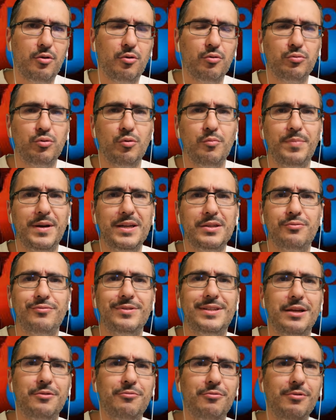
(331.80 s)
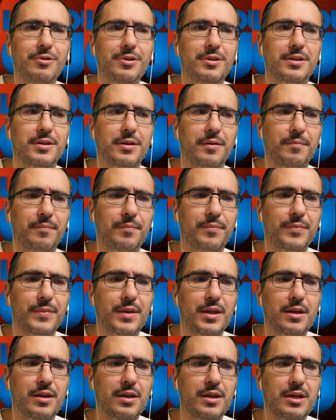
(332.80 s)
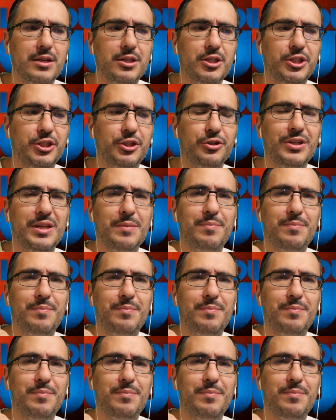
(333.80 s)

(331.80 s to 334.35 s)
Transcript: quand on passe aux adultes, je